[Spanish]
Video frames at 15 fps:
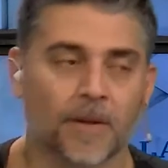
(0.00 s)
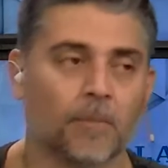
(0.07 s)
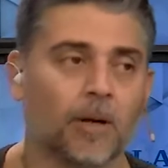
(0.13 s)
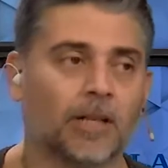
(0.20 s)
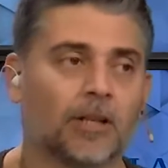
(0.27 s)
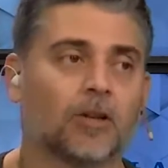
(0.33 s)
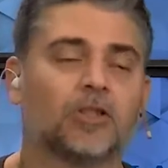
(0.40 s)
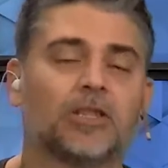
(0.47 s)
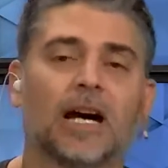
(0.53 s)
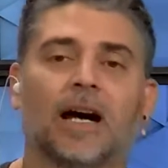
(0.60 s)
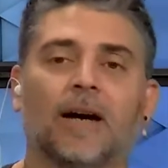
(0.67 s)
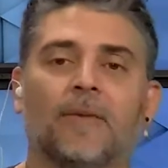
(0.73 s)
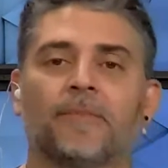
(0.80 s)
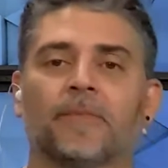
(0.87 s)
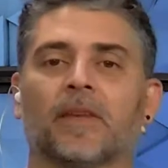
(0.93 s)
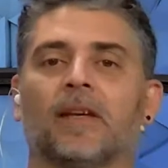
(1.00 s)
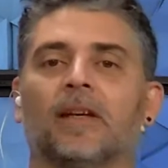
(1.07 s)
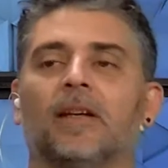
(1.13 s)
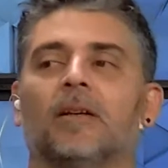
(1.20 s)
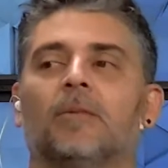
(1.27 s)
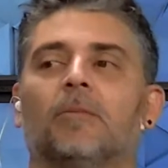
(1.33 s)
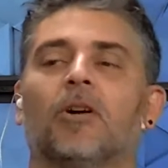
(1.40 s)
Bueno, escucha,
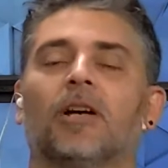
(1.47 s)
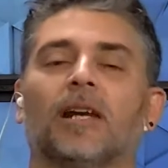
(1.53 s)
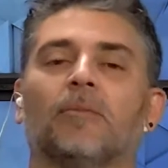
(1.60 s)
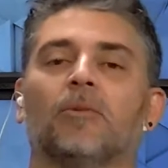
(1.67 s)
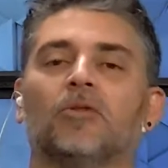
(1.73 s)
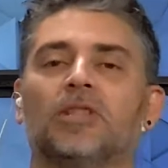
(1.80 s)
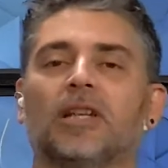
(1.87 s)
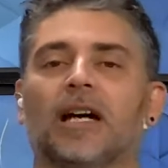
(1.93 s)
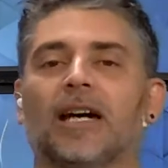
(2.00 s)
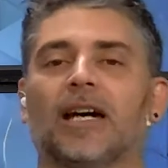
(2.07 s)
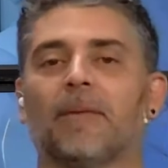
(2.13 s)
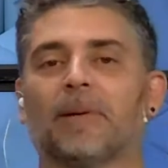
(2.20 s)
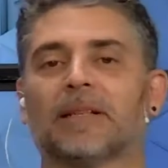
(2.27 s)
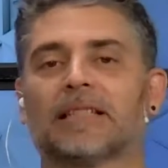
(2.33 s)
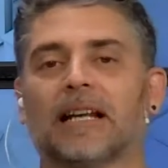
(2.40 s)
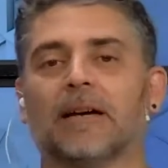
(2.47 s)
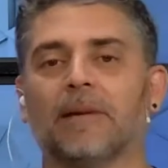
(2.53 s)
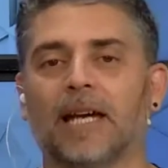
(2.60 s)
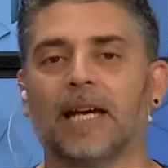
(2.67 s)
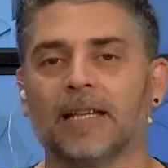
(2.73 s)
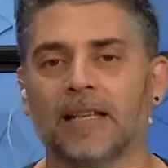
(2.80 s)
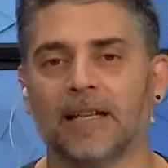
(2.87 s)
vos querés música, querés pasarla
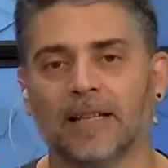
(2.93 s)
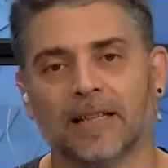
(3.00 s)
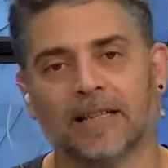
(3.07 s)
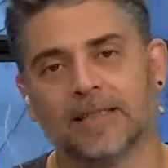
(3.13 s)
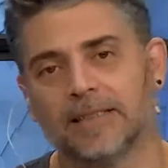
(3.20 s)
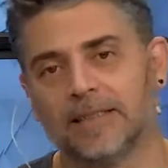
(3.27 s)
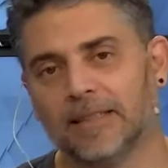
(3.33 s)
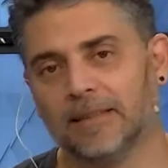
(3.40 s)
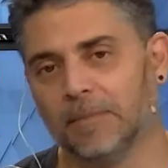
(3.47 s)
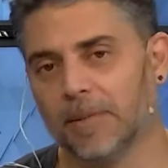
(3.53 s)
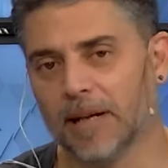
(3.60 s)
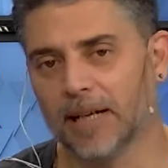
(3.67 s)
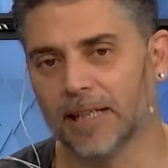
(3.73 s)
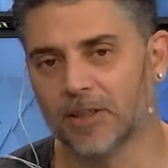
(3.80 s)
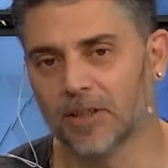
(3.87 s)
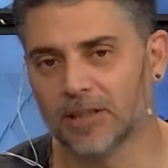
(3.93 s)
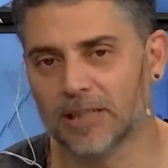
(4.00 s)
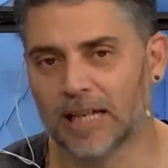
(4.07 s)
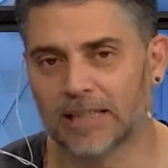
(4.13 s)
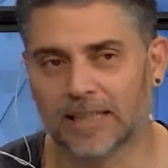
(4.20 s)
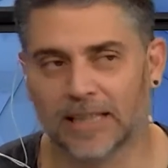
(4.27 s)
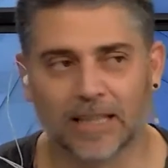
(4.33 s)
bien, me imagino que
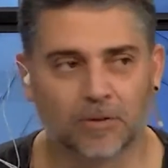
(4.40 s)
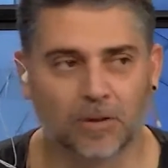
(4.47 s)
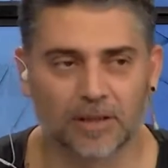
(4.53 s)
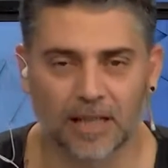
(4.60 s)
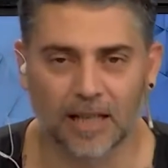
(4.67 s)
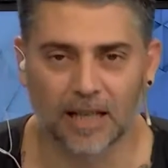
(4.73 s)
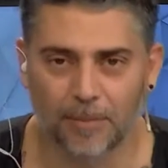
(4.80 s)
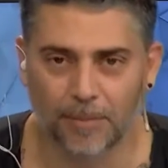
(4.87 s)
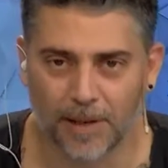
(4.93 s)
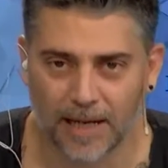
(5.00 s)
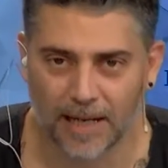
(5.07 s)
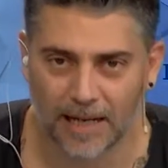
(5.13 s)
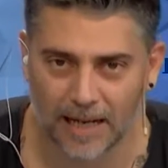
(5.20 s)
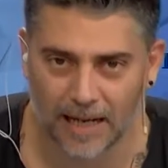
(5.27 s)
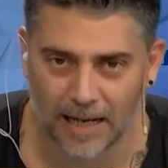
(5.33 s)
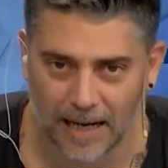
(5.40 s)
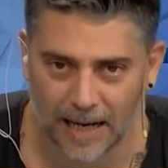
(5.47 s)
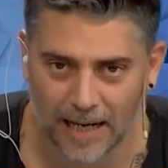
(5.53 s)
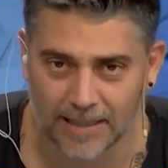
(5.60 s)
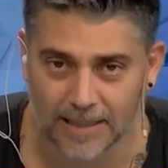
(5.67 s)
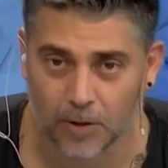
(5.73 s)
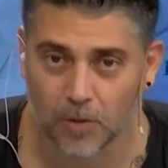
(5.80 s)
ya tenés tu entrada
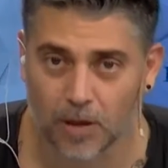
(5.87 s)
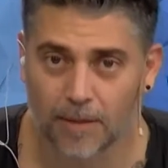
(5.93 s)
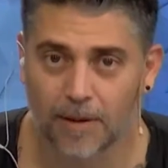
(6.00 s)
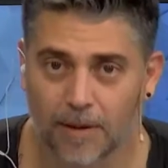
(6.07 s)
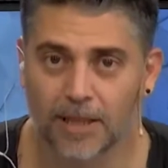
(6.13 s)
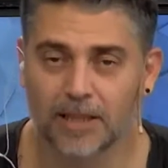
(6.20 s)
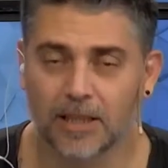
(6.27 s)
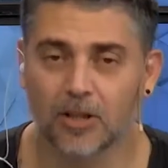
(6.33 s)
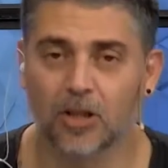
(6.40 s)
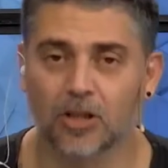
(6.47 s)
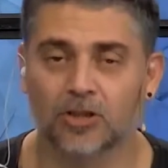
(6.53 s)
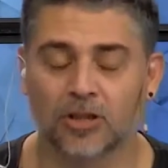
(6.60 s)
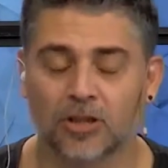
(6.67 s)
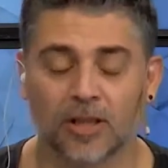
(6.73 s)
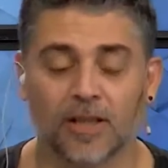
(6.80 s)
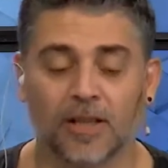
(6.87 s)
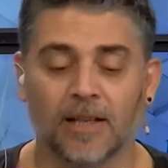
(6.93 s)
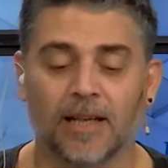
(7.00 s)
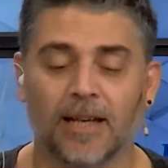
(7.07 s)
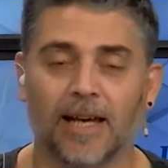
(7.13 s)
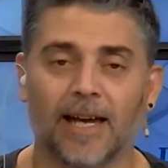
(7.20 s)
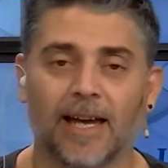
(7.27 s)
para este jueves 22,
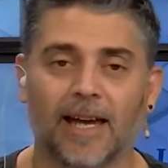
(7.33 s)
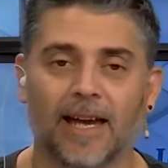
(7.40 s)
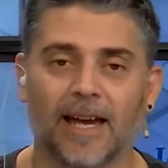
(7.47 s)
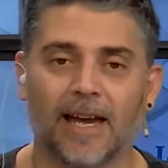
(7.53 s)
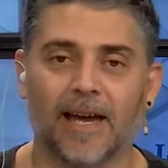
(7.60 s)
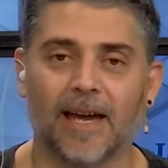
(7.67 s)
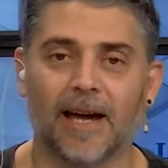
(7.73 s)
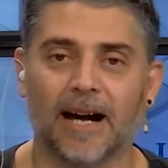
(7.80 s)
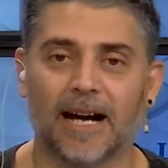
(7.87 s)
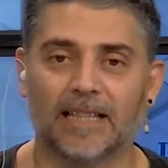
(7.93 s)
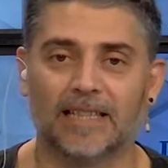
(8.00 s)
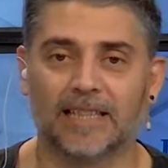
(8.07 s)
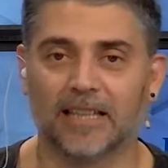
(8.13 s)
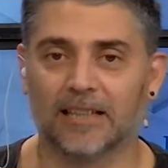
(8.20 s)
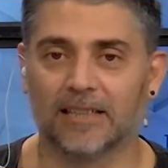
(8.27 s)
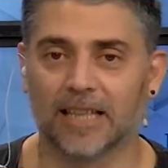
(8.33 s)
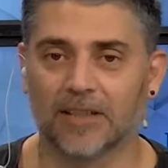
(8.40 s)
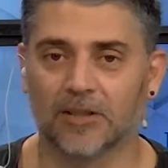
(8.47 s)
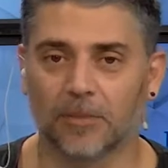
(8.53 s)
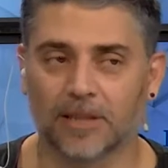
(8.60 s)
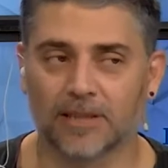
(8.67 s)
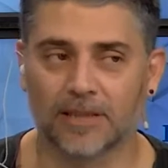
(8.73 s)
eh, allí del
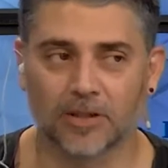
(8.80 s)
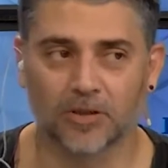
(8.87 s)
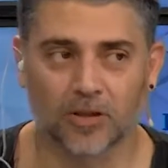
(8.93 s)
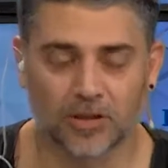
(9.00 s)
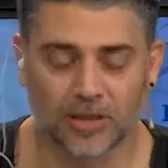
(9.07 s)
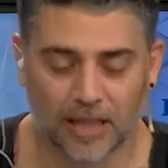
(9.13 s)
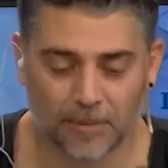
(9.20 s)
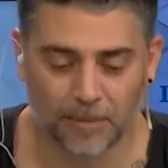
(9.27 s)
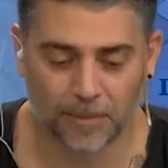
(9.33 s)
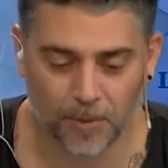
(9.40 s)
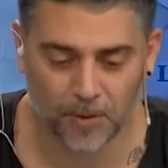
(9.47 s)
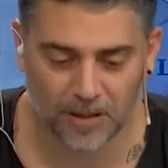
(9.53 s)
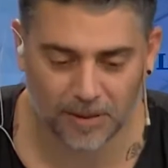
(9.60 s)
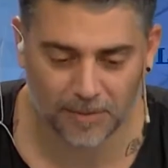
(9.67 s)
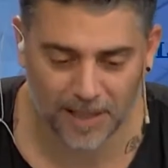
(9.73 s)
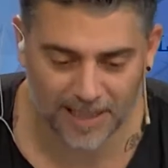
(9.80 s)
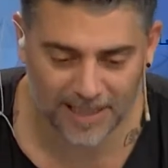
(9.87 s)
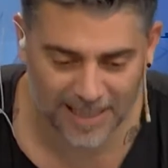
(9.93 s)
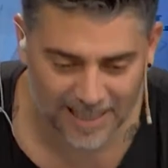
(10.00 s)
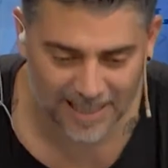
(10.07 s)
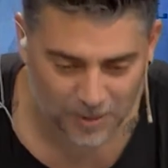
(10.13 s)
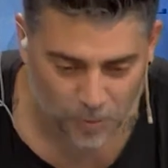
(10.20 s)
Teatro Mercedes Sosa, porque
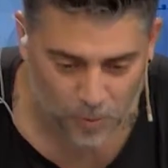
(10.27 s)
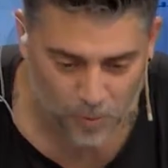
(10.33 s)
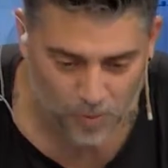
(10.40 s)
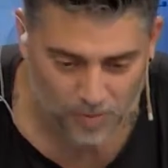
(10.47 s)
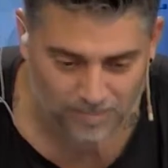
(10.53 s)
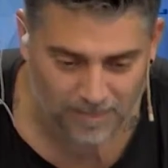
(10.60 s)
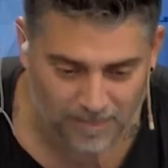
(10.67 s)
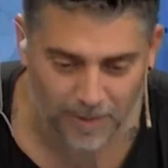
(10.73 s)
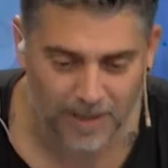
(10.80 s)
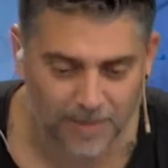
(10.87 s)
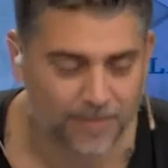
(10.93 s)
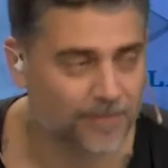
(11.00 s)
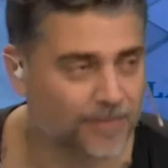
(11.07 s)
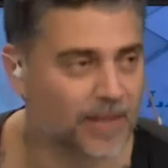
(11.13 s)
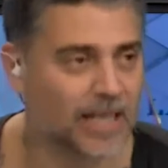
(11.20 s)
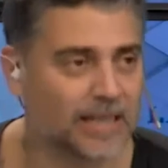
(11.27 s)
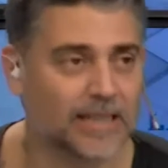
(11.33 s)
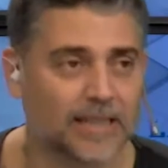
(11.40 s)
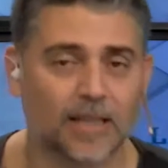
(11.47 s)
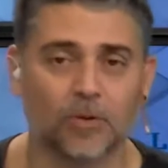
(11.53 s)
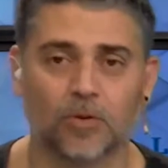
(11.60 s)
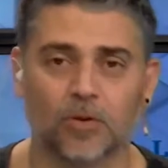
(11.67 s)
viene un, a ver,
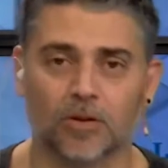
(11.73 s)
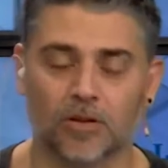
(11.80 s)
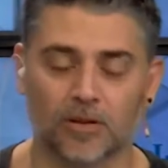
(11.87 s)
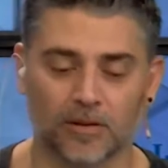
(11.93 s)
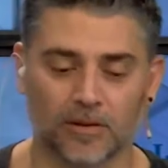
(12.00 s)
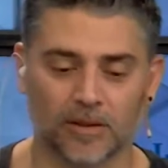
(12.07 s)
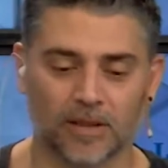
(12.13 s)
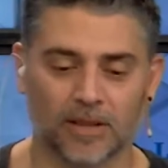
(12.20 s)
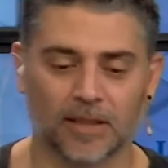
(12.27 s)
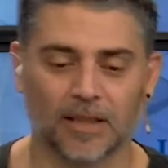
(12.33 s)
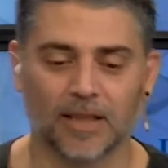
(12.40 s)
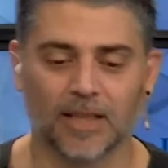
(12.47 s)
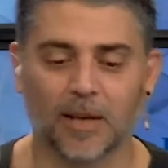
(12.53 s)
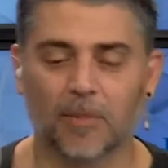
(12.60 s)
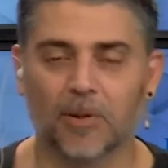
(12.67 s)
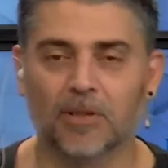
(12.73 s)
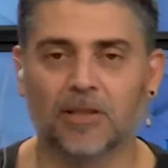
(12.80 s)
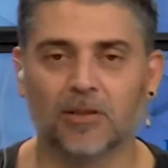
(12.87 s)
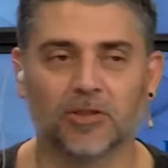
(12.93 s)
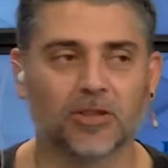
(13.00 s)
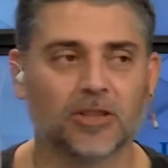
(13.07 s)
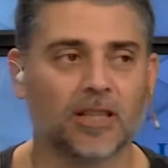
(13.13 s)
cántate de lujo, ¿no? ¿Qué puedo
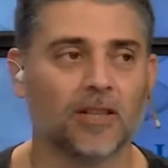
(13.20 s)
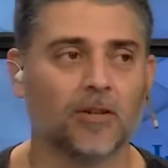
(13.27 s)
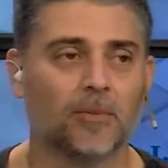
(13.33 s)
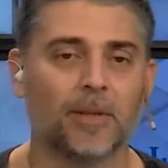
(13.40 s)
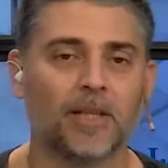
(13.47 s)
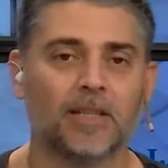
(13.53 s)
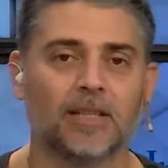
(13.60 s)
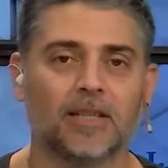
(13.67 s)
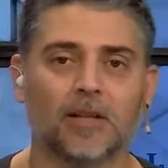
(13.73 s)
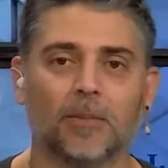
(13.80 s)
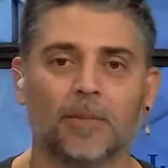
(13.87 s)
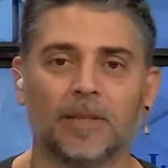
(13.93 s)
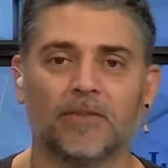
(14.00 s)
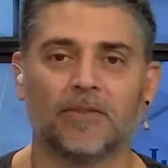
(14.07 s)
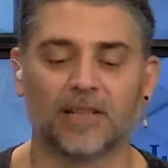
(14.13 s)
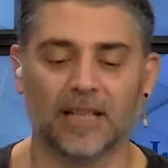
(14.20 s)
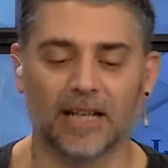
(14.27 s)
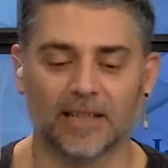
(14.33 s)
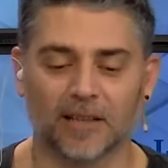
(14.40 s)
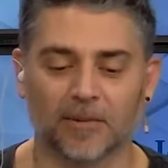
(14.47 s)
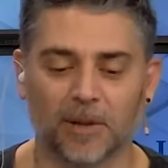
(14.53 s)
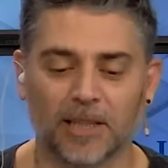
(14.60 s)
decir cuando yo te digo Piti te digo Piti
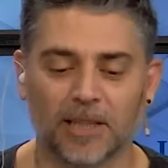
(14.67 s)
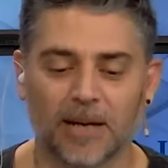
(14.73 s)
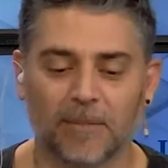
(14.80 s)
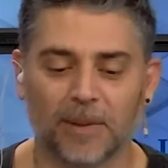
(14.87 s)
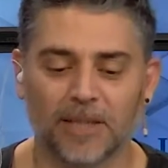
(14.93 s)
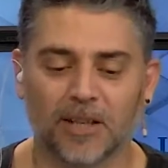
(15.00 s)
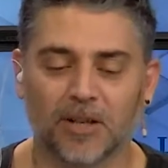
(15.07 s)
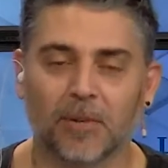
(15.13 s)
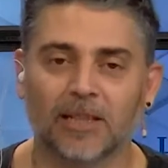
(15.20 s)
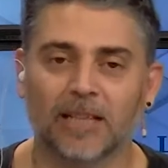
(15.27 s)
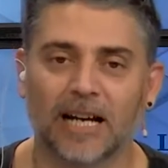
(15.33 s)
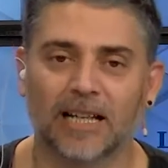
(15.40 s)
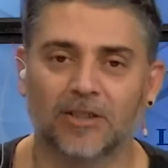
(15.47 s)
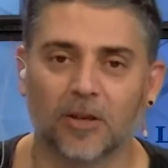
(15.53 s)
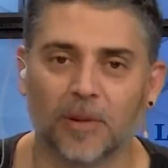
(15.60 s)
Fernández? Buen día, Piti, ¿cómo andás?